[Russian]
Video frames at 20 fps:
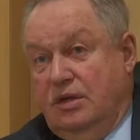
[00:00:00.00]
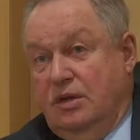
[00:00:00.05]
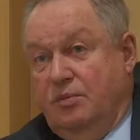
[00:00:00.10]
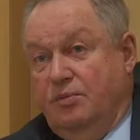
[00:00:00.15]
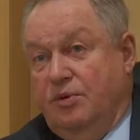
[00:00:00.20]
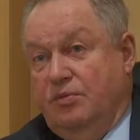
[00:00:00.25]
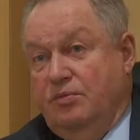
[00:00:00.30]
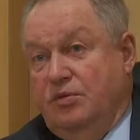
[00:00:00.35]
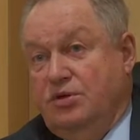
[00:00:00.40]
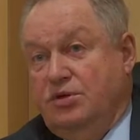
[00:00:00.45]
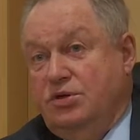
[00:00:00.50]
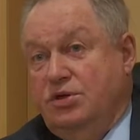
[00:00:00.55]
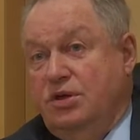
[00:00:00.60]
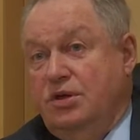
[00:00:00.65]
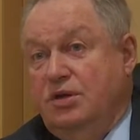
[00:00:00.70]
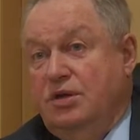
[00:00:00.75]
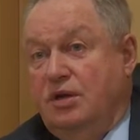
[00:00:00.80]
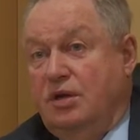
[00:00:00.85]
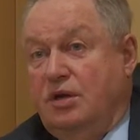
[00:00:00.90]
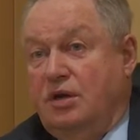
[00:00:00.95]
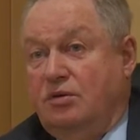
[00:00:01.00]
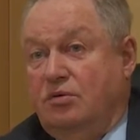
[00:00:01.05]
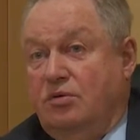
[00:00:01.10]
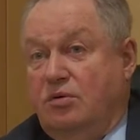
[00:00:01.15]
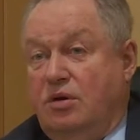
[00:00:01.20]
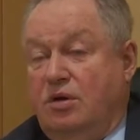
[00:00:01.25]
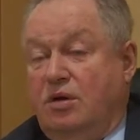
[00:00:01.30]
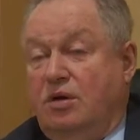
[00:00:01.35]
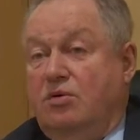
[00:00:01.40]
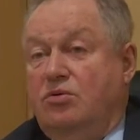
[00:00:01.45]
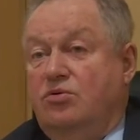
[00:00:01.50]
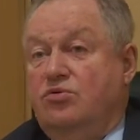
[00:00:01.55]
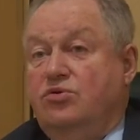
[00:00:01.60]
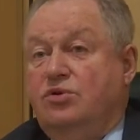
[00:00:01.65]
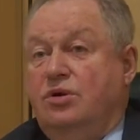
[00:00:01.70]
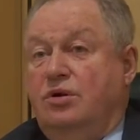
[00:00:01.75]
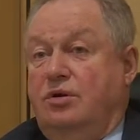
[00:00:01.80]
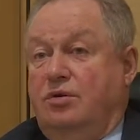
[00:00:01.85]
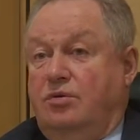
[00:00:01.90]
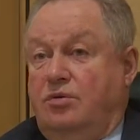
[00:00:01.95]
те помещения, которые
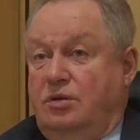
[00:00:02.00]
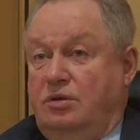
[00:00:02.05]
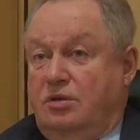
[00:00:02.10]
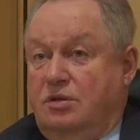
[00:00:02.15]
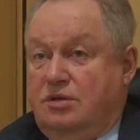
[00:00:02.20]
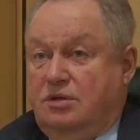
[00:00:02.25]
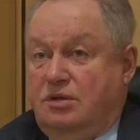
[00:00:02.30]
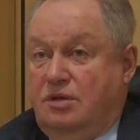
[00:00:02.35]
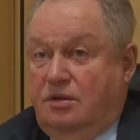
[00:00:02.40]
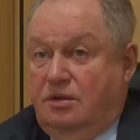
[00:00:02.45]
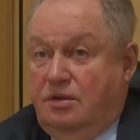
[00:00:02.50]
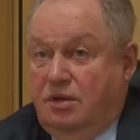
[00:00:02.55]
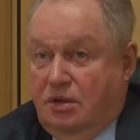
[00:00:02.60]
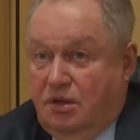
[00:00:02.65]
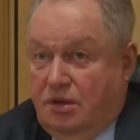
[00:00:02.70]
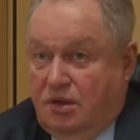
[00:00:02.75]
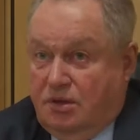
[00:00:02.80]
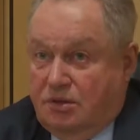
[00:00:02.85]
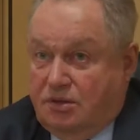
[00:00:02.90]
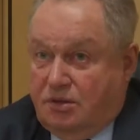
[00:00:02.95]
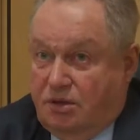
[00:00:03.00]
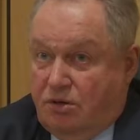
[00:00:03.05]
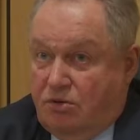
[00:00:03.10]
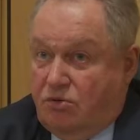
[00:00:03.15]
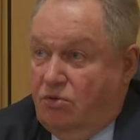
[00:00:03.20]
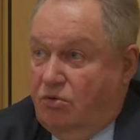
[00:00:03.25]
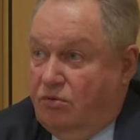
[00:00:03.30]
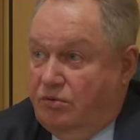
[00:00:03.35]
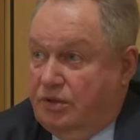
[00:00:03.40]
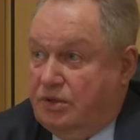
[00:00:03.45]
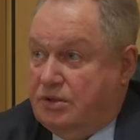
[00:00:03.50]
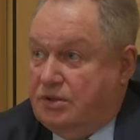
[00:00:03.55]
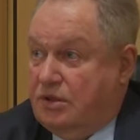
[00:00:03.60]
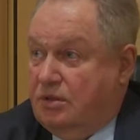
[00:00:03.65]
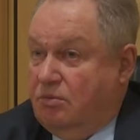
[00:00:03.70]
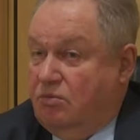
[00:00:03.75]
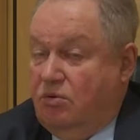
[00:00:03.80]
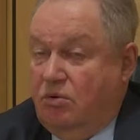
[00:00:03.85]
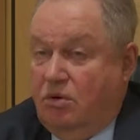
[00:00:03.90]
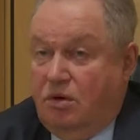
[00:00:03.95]
окружают. Это зал церковных
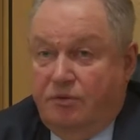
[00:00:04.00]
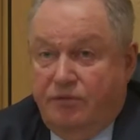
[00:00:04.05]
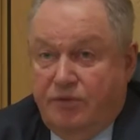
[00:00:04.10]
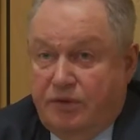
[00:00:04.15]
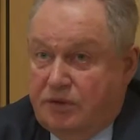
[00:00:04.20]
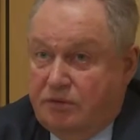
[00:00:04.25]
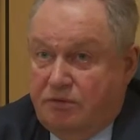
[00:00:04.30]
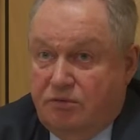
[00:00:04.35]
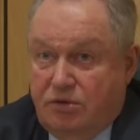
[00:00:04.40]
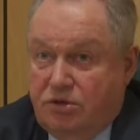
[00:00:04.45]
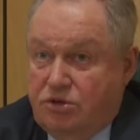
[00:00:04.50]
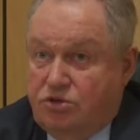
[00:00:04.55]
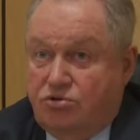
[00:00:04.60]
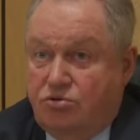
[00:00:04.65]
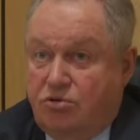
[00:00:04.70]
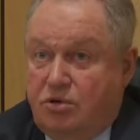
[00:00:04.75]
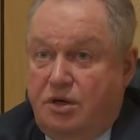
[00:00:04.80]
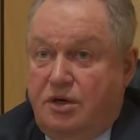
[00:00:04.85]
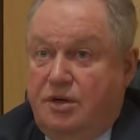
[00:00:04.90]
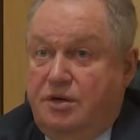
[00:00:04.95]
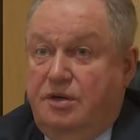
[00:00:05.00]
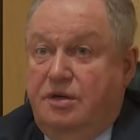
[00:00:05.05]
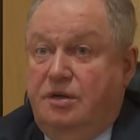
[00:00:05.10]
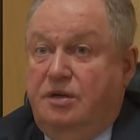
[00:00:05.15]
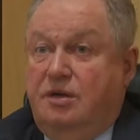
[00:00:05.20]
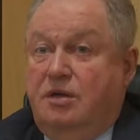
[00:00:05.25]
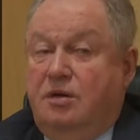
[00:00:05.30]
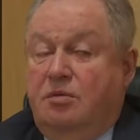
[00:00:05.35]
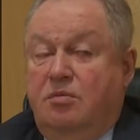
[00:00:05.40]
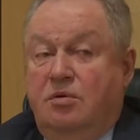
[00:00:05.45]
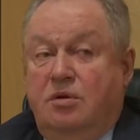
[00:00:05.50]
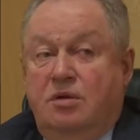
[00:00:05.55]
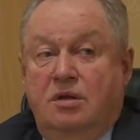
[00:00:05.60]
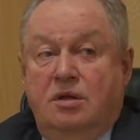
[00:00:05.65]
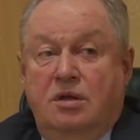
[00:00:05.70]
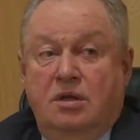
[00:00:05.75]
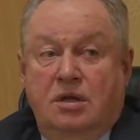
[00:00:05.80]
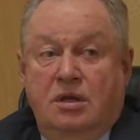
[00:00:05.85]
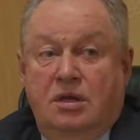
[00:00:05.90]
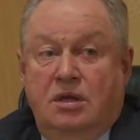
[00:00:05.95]
соборов, этого ничего ранее не
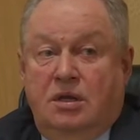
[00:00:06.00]
было.